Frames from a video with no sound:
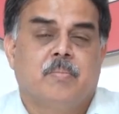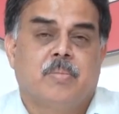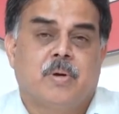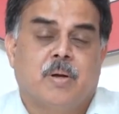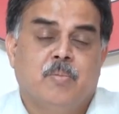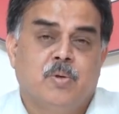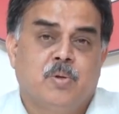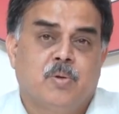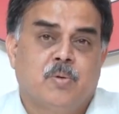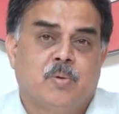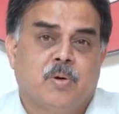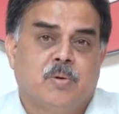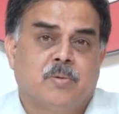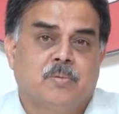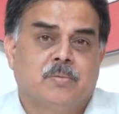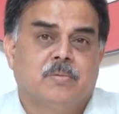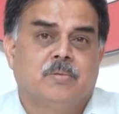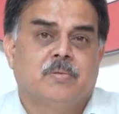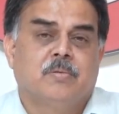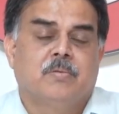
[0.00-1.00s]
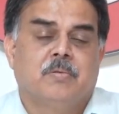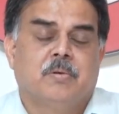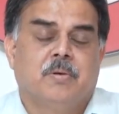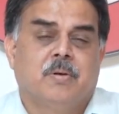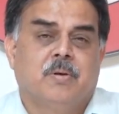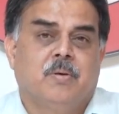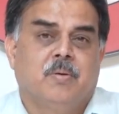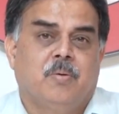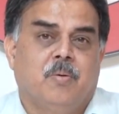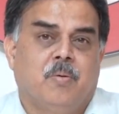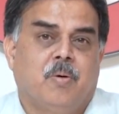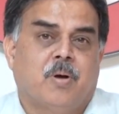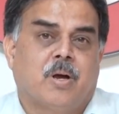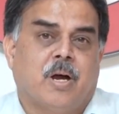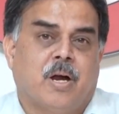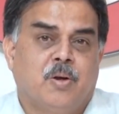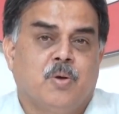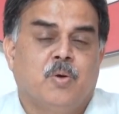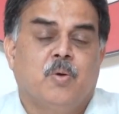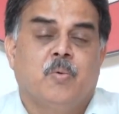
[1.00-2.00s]
ప్రభుత్వం ఒక
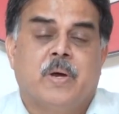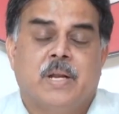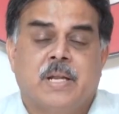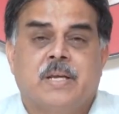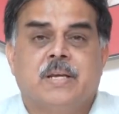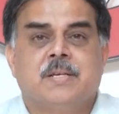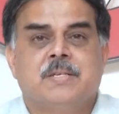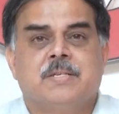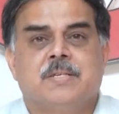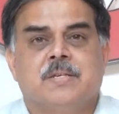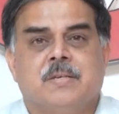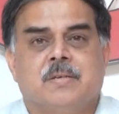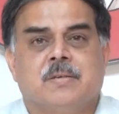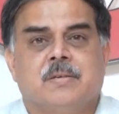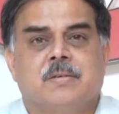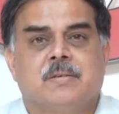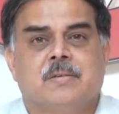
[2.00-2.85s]
అడుగు వెనకేసి